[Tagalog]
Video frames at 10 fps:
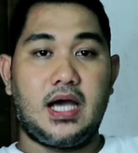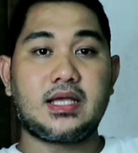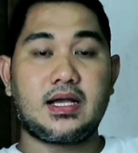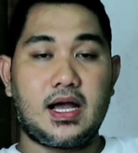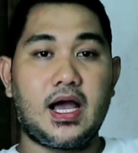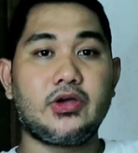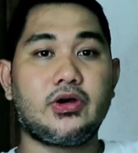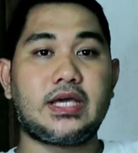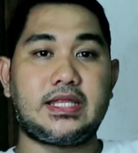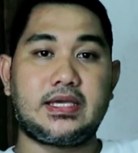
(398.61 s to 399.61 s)
At hanggang
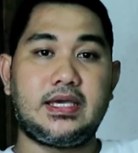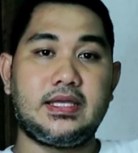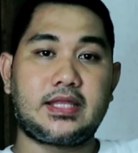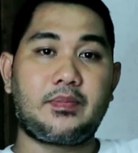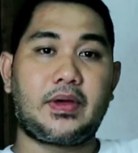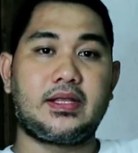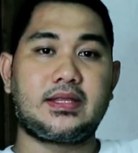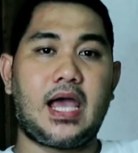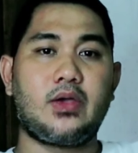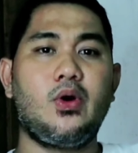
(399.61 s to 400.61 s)
ngayon ay naghihintay pa rin
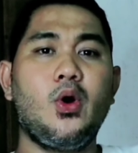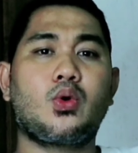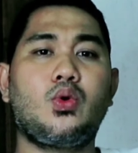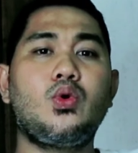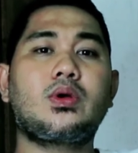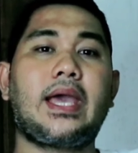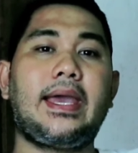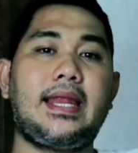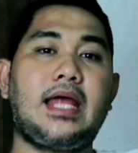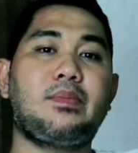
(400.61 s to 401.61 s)
tayo kung
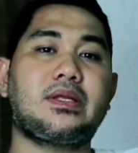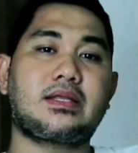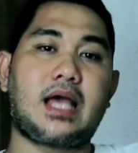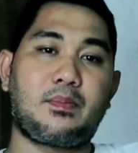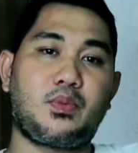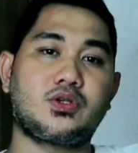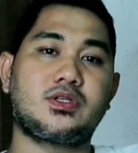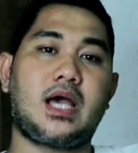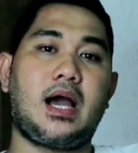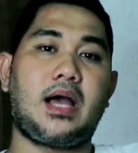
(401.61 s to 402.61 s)
kailan
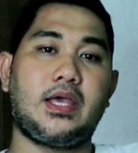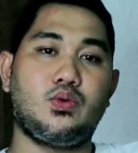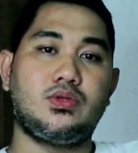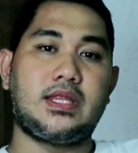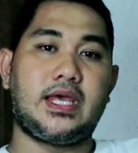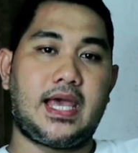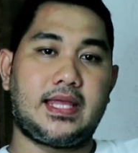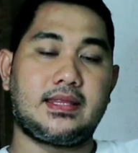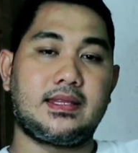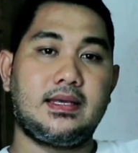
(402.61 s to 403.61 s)
matatapos ang ayuda na yan